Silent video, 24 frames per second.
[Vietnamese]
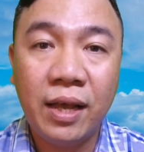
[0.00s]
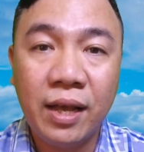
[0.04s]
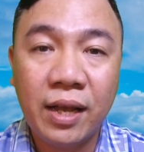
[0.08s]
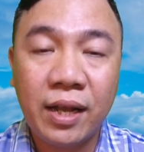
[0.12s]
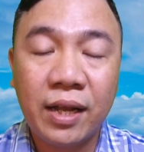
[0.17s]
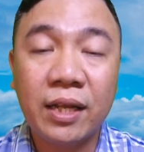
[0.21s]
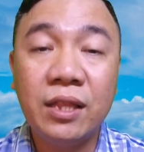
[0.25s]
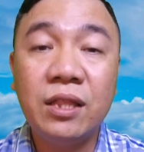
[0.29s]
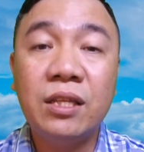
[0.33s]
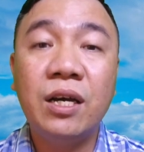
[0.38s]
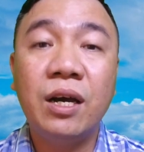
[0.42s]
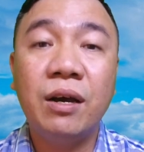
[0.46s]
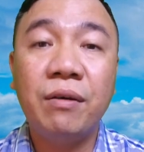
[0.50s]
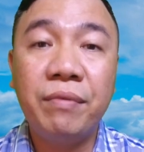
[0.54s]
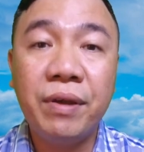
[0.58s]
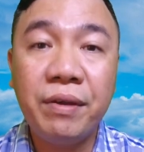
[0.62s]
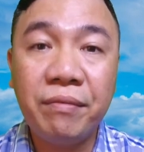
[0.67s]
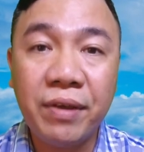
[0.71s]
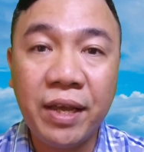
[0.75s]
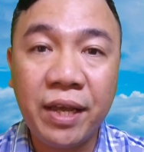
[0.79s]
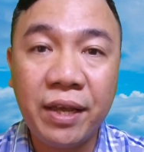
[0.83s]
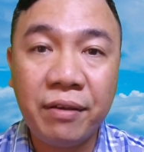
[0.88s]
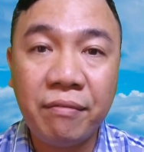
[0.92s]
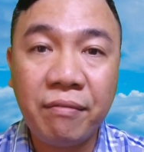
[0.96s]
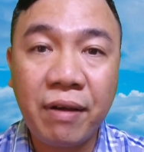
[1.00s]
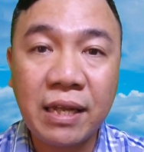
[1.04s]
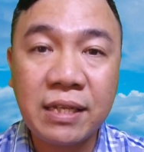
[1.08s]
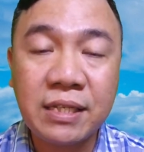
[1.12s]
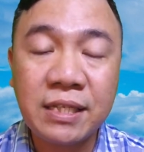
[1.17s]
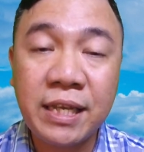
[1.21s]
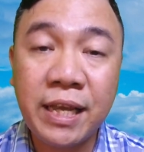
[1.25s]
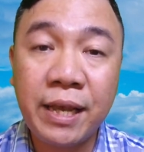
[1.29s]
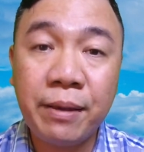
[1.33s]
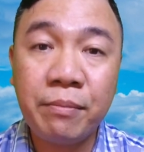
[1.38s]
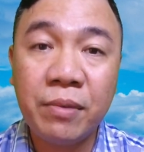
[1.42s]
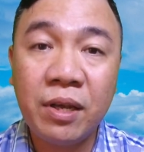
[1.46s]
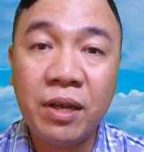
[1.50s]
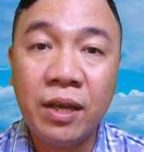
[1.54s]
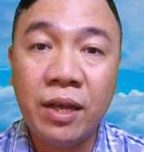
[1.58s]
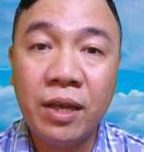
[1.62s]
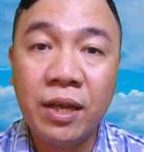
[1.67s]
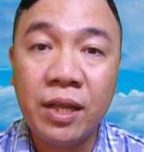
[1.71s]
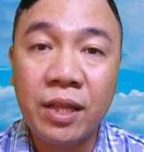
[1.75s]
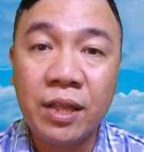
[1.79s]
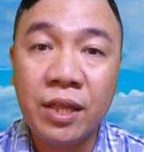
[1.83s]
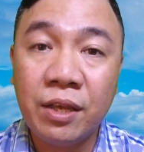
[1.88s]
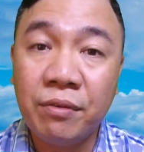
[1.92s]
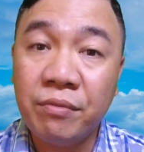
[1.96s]
Kính thưa quý vị và anh chị em,
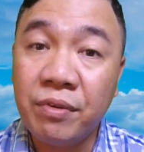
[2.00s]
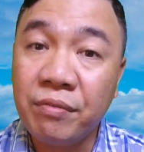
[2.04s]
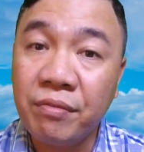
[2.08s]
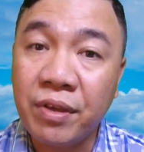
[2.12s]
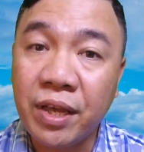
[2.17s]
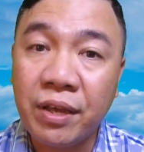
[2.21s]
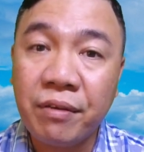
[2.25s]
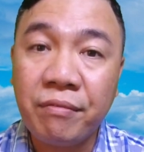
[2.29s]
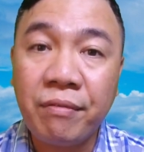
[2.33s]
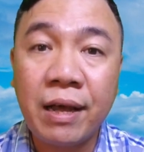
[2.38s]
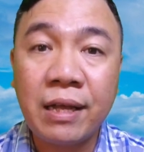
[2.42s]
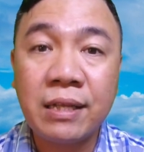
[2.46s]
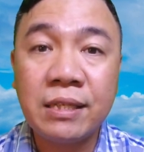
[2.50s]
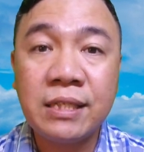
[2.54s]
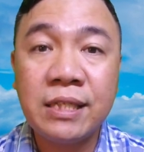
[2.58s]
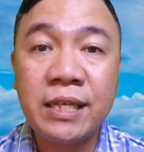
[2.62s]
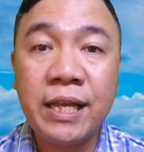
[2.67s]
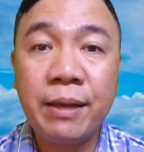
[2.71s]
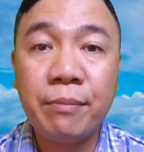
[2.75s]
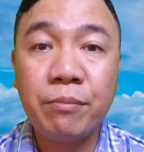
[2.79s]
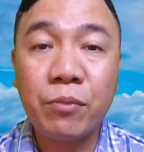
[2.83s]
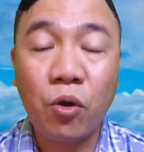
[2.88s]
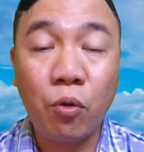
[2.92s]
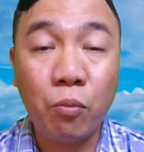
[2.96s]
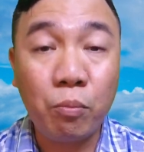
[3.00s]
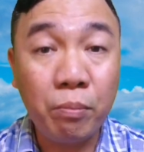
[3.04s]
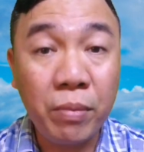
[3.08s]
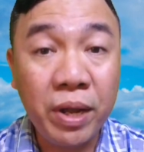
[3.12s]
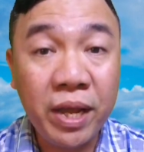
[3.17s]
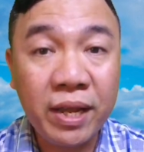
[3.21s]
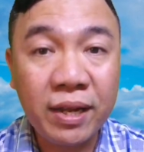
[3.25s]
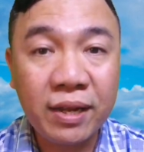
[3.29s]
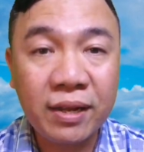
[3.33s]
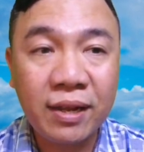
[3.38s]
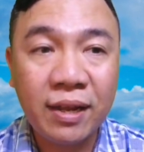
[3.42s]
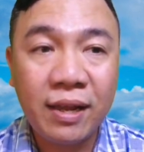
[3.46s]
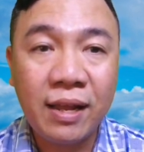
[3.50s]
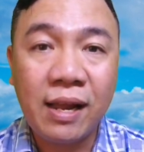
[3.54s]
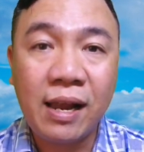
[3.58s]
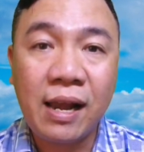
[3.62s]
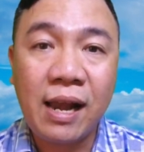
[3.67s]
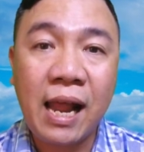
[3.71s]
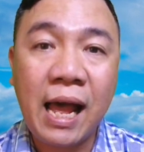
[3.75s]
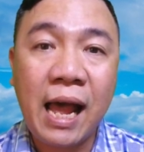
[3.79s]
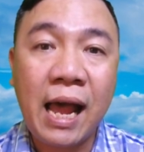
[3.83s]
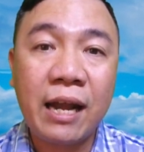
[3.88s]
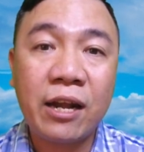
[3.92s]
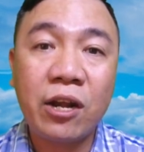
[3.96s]
như quý vị và anh chị em cũng biết
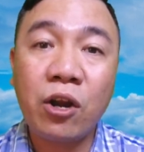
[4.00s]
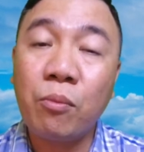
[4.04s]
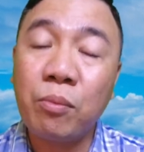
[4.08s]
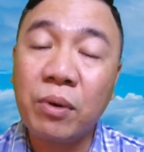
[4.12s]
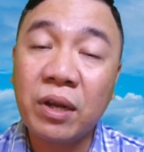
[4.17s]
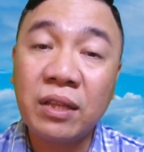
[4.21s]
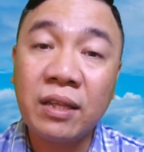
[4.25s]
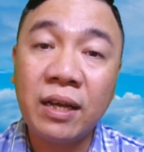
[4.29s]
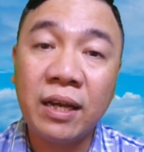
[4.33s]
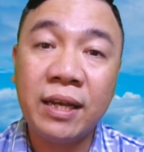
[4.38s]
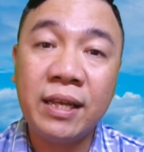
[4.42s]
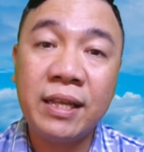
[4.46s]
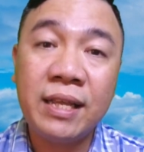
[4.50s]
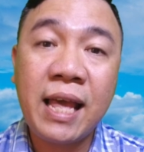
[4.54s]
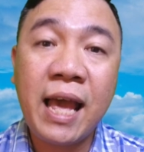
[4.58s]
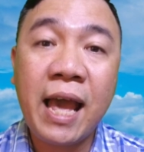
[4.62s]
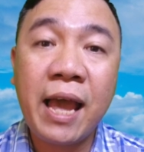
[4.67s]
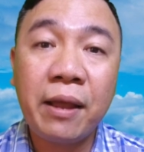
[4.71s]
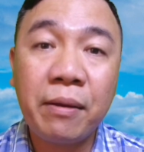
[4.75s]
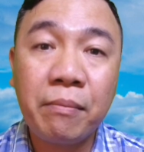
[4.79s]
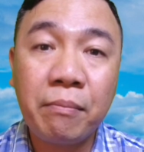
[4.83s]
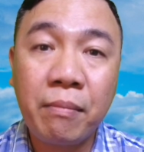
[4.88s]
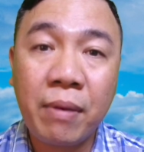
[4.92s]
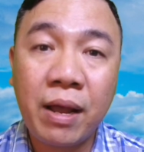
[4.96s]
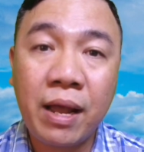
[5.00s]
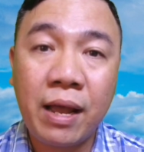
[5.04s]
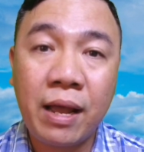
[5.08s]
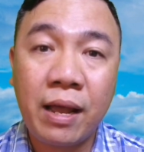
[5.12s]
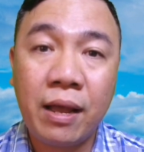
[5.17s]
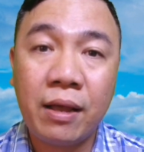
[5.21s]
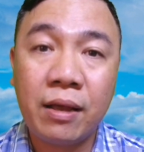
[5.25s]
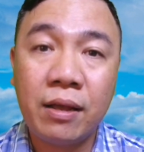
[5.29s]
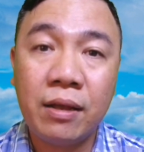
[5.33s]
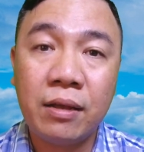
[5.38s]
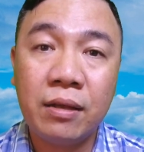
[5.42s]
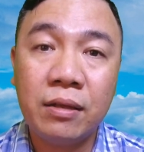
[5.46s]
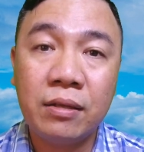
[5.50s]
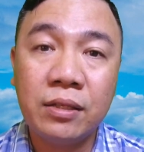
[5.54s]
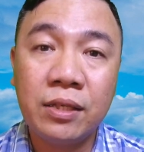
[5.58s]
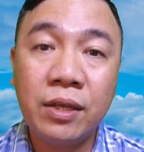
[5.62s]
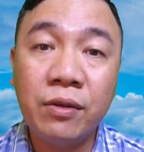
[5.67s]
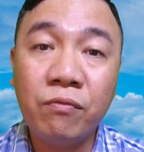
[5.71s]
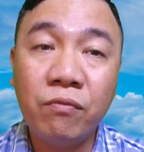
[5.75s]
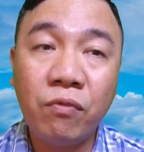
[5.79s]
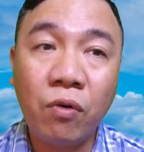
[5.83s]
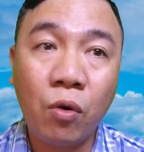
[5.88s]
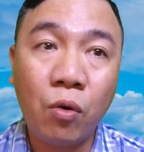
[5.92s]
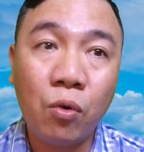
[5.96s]
là trong cái thời gian mà
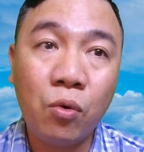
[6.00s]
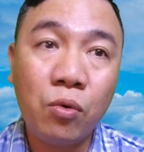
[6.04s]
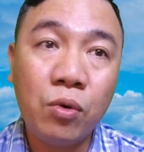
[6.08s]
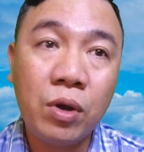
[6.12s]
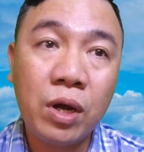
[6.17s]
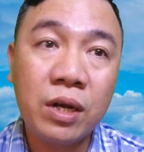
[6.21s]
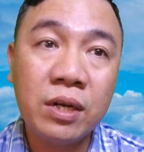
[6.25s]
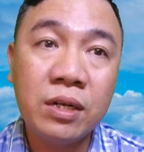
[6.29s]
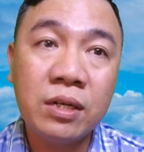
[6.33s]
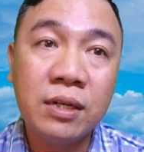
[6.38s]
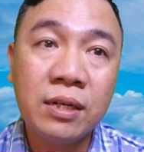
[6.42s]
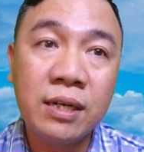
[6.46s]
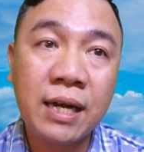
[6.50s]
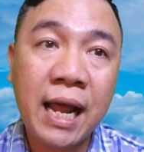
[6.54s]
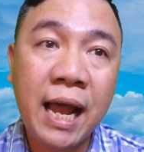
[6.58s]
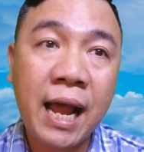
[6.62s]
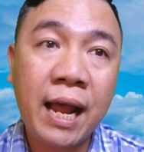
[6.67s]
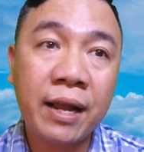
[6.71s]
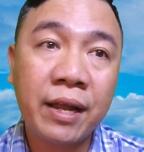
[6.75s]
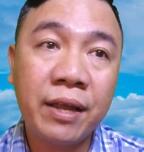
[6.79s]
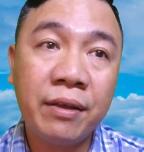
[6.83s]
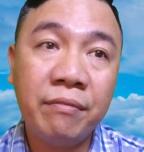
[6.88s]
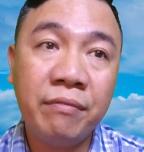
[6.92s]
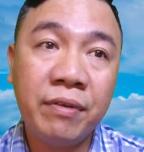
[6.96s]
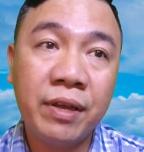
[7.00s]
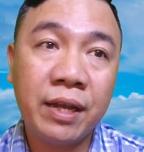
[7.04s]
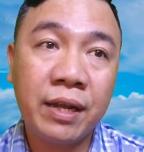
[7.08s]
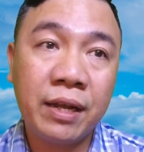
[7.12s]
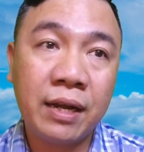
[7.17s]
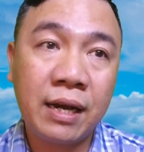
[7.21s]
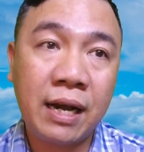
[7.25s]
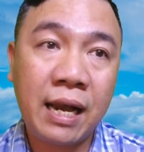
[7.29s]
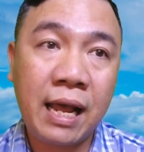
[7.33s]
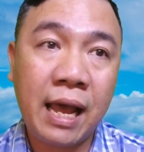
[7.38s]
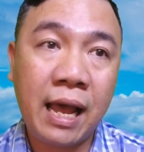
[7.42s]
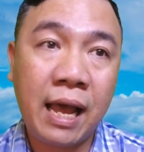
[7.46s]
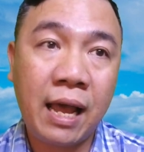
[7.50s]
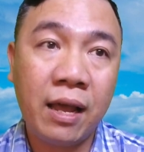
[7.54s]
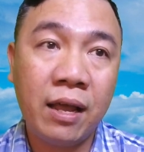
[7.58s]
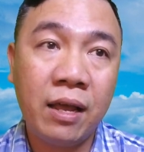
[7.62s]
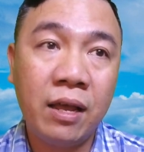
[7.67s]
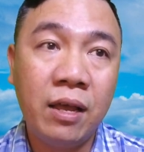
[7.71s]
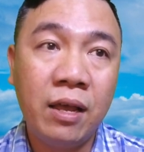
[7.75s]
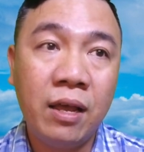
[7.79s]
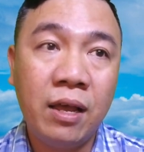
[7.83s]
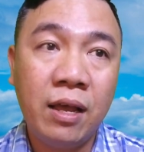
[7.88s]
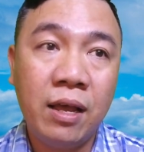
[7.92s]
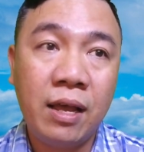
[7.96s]
chính phủ đưa ra cái việc là
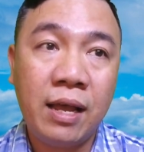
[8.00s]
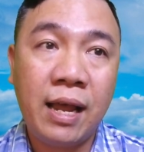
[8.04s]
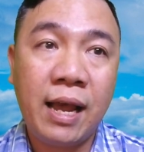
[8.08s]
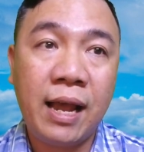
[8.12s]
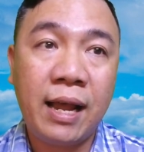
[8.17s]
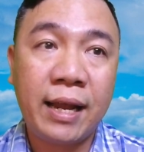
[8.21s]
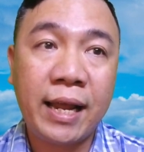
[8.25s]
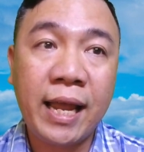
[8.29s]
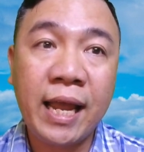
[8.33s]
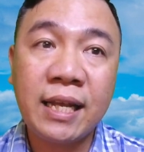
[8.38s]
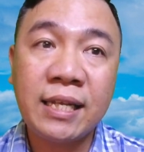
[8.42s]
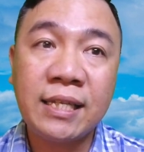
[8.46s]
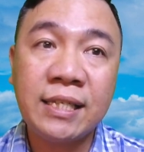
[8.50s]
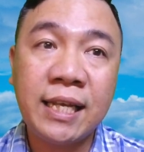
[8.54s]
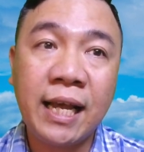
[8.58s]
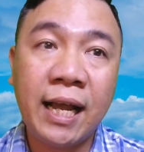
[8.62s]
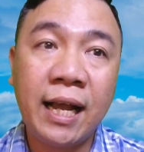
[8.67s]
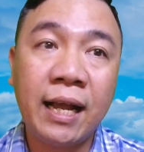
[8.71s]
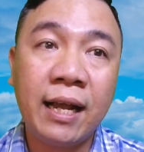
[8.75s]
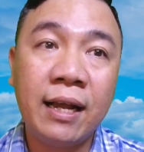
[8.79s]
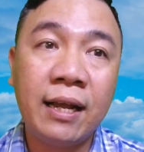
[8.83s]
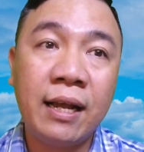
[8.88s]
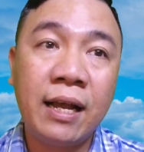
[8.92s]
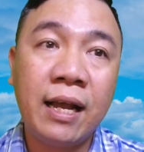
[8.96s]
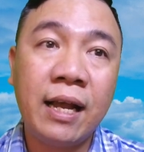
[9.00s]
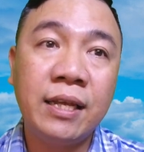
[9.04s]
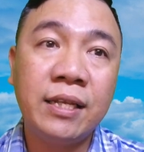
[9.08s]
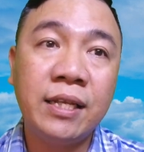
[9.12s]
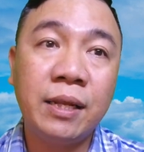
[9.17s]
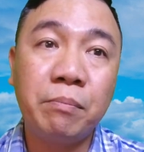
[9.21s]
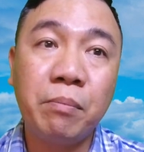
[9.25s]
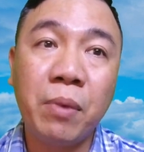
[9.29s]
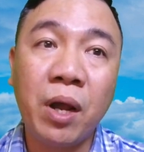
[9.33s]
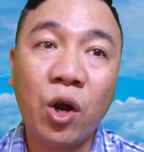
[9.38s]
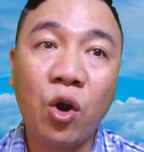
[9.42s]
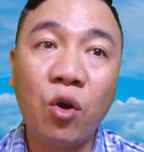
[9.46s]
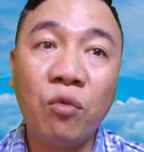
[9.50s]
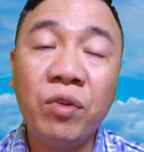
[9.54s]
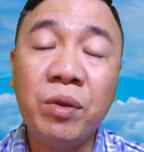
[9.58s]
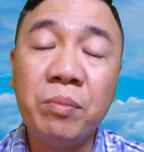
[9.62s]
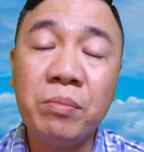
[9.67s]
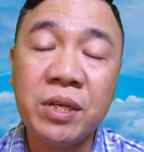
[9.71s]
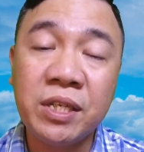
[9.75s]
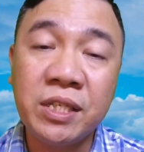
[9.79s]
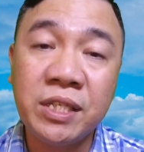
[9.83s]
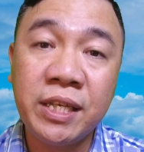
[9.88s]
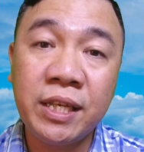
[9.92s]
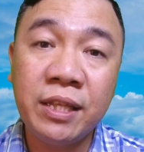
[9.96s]
à, ngăn chặn à, dịch bệnh
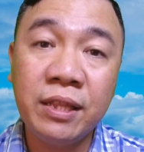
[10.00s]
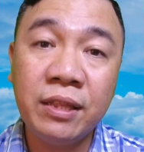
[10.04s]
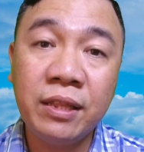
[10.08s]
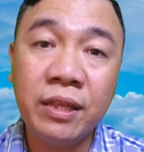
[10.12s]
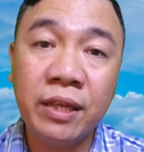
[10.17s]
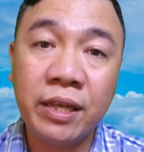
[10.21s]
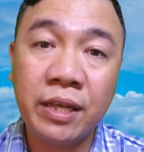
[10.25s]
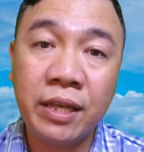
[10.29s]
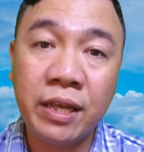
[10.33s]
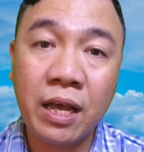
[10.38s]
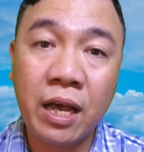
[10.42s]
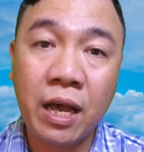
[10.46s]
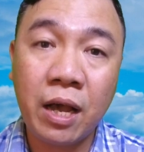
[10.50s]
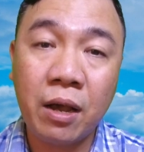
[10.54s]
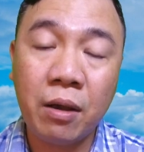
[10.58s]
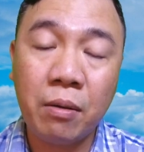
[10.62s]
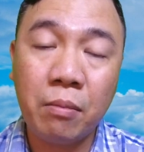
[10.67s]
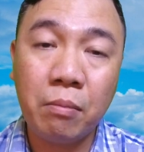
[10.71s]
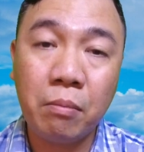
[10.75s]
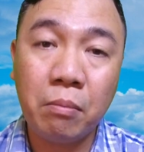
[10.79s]
Covid-19 thì à,